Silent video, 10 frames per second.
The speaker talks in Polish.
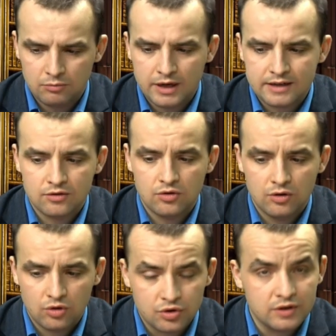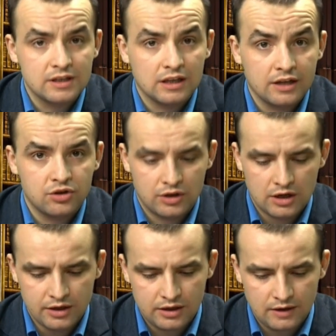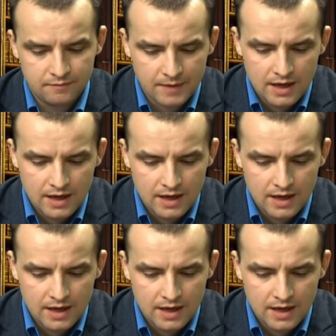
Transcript: bardzo korzystna dla czytelnika.